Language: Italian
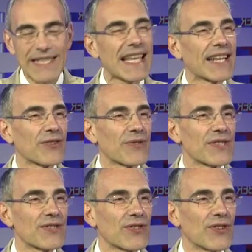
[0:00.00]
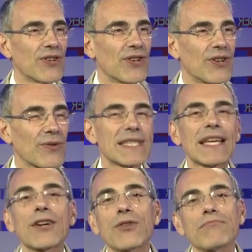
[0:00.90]
come è stato questo,
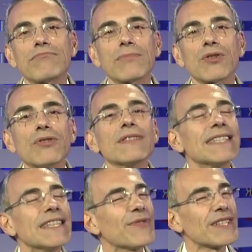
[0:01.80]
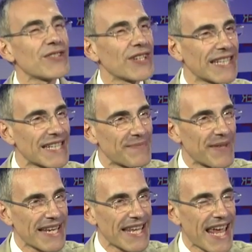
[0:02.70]
questa continuazione di
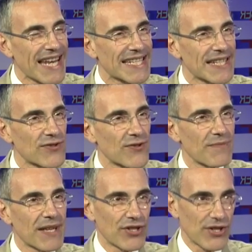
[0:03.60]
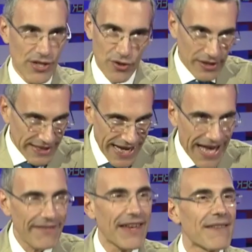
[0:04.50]
esperienze, insomma, ci
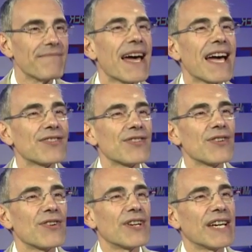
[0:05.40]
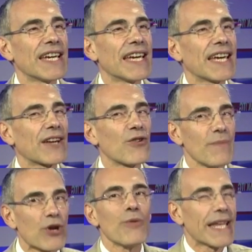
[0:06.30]
contava, immagino, e
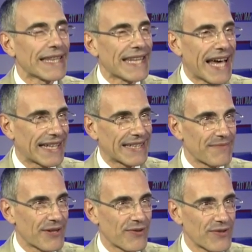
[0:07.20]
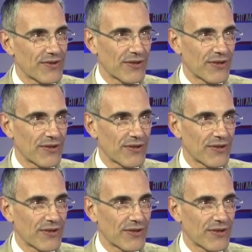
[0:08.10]
come è andata però